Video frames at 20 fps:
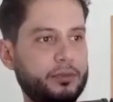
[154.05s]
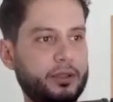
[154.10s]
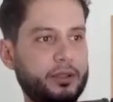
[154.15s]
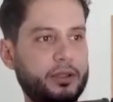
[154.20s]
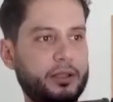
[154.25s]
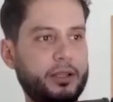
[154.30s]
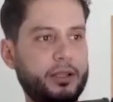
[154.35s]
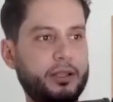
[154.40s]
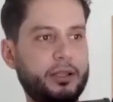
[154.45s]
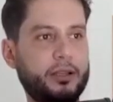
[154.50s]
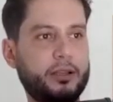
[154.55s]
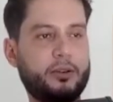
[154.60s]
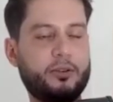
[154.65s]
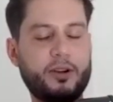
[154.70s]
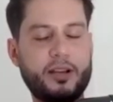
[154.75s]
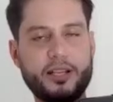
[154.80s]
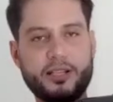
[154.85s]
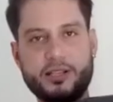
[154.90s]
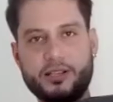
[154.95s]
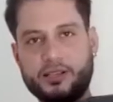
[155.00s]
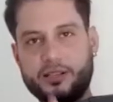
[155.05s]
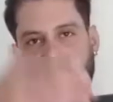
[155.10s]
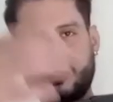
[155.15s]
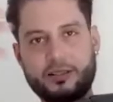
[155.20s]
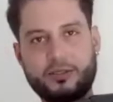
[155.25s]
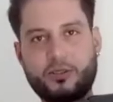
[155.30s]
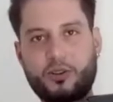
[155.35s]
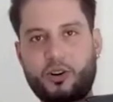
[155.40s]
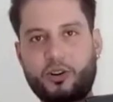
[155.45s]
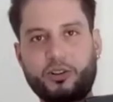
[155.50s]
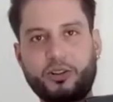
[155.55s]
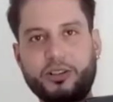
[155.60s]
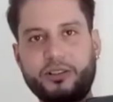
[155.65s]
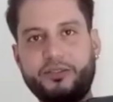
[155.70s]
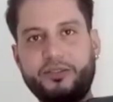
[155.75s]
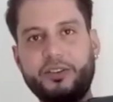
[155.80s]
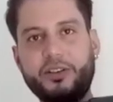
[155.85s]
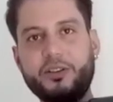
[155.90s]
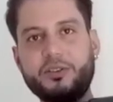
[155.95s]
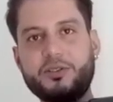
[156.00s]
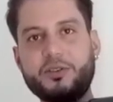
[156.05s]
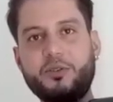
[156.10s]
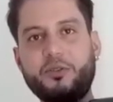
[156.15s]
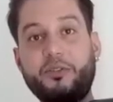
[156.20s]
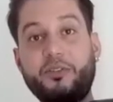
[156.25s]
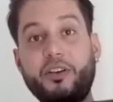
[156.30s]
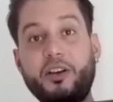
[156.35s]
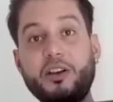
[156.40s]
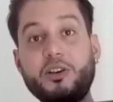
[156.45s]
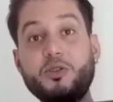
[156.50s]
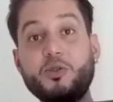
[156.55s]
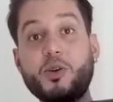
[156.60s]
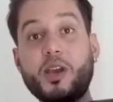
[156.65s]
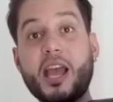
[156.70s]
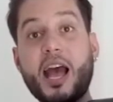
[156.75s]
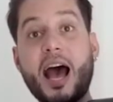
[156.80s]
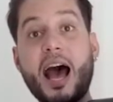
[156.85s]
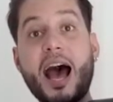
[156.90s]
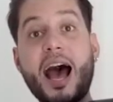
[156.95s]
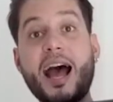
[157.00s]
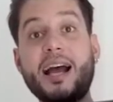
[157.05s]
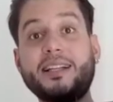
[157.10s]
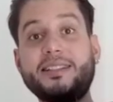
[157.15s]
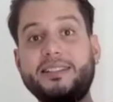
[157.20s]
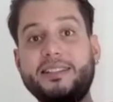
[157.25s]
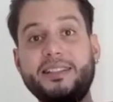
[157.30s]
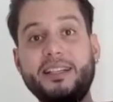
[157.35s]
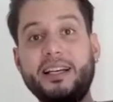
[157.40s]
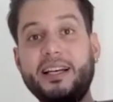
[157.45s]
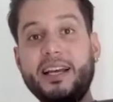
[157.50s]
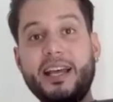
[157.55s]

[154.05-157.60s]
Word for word: de com esse coronavírus eu vejo que a arte